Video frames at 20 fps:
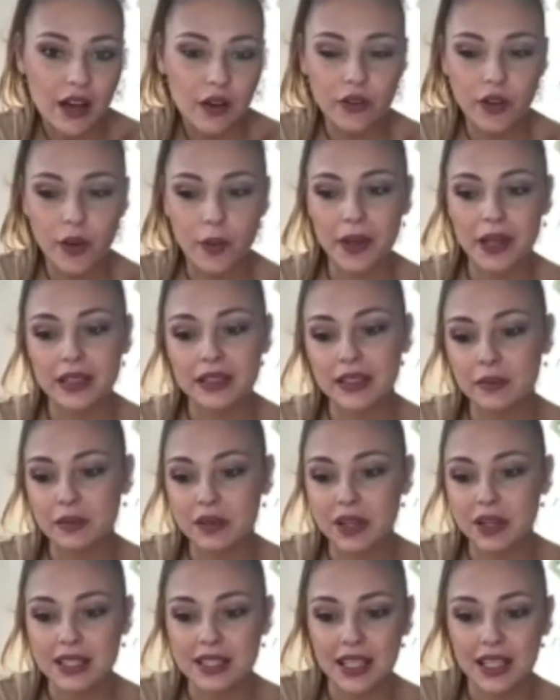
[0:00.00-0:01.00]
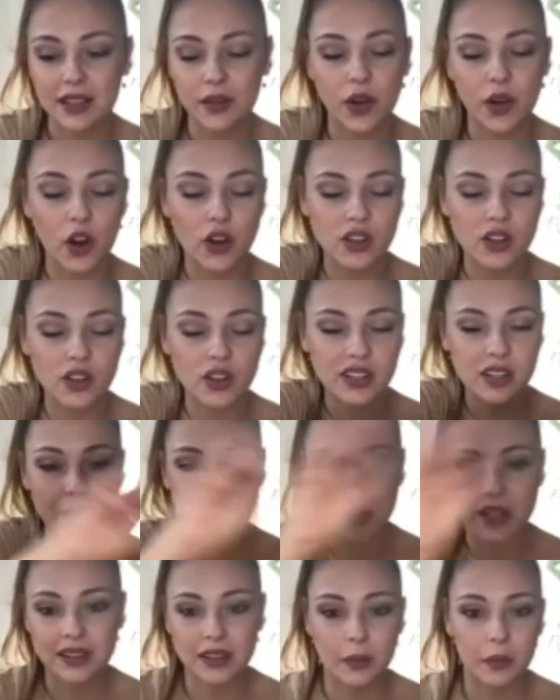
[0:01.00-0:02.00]
ovviamente, perché è stata una cosa
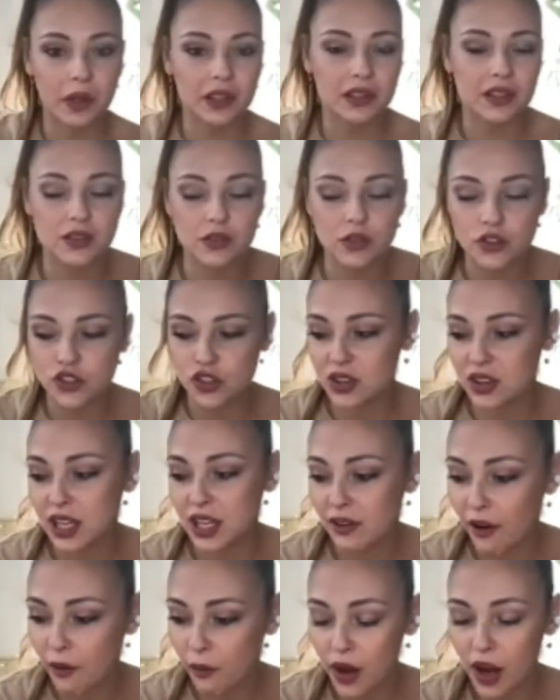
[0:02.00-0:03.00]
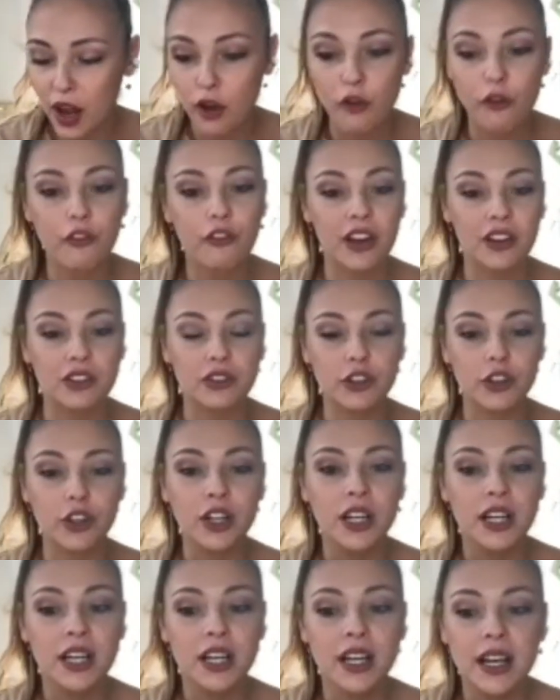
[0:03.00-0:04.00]
prettamente soggettiva quella che ho fatto.
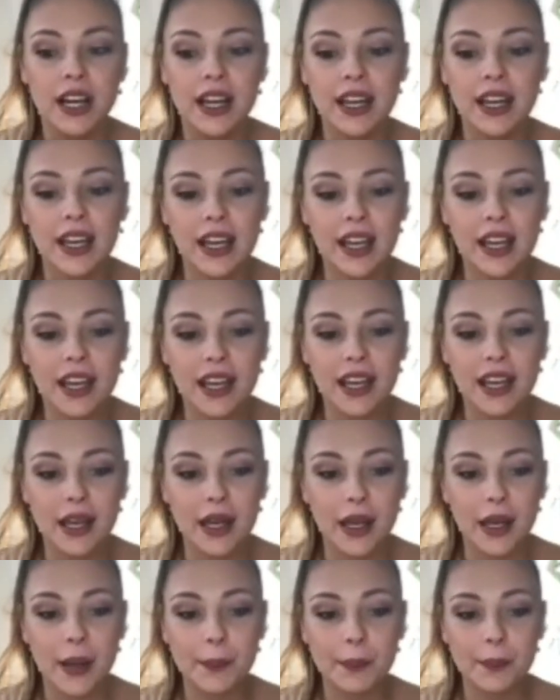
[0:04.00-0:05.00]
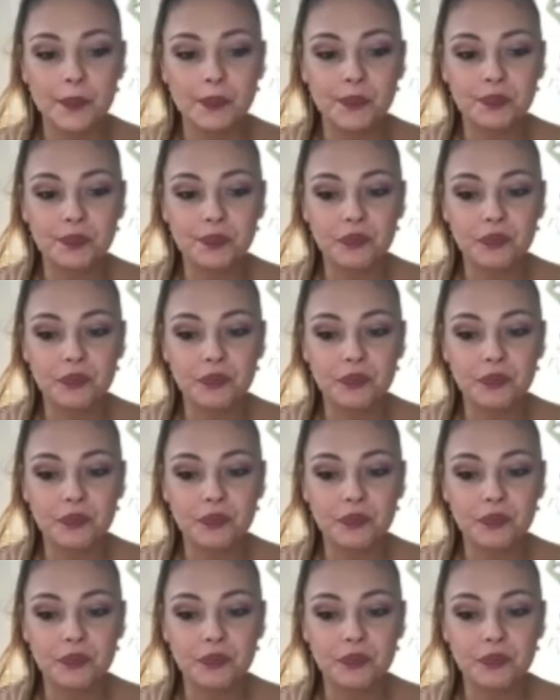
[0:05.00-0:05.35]
E, ehm,